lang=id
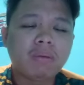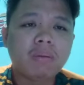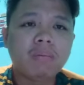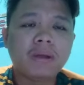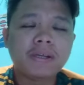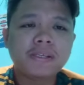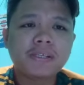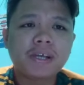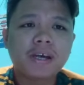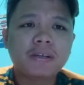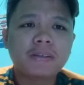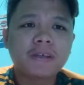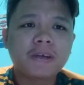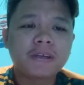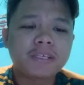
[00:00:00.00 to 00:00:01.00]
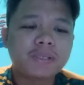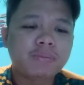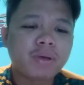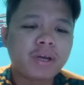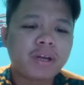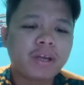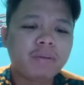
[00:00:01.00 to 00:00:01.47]
18 Akta
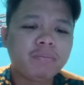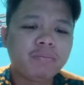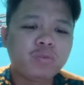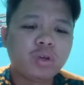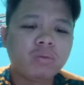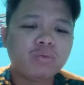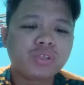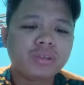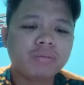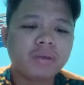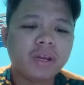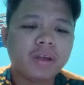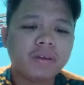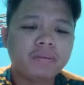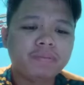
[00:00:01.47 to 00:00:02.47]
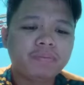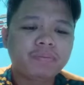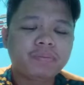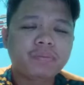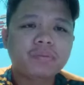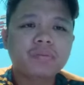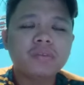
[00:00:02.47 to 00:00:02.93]
SPRM
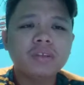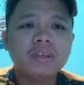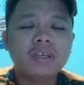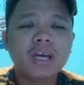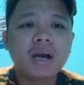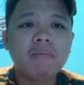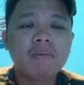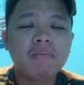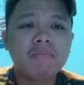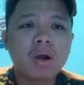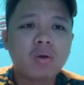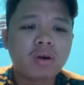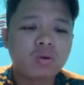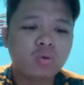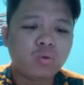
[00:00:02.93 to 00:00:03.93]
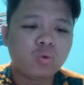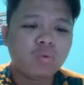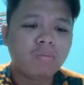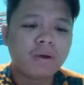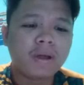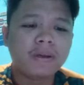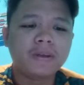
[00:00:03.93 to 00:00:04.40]
2009 yang membawa
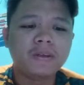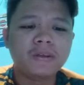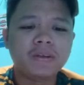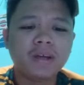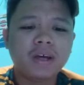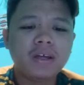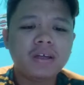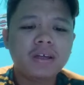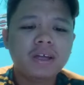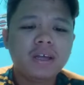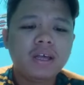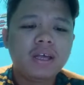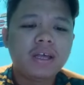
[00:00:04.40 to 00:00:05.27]
hukuman denda